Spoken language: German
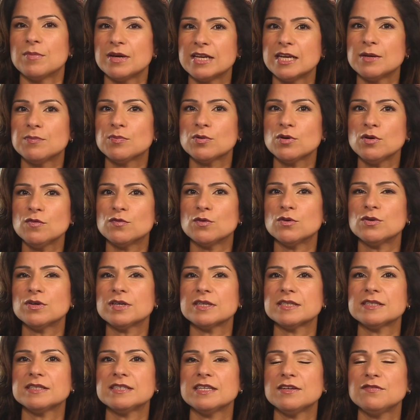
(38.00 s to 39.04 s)
Bei der Prüfung
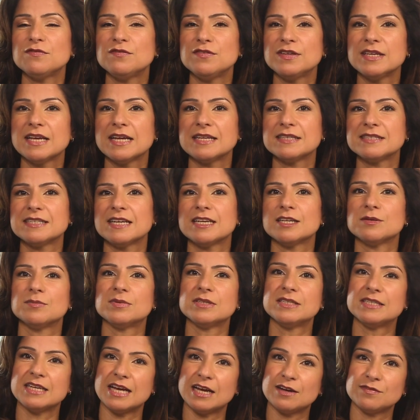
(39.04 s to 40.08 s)
ist der finanzielle
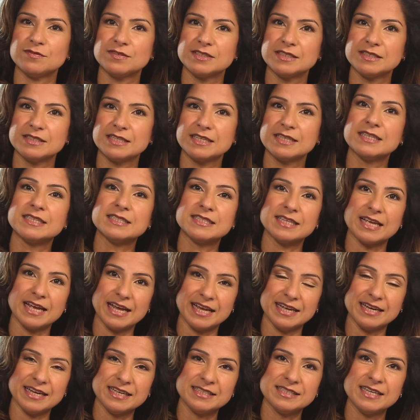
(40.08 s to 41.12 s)
Bedarf des Kindes
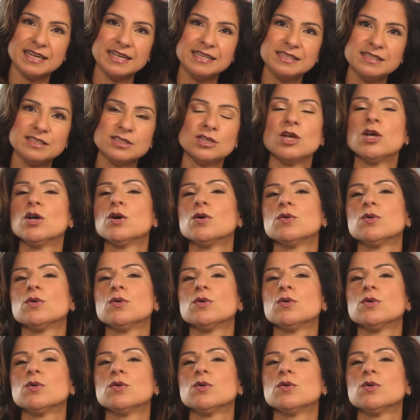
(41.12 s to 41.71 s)
einerseits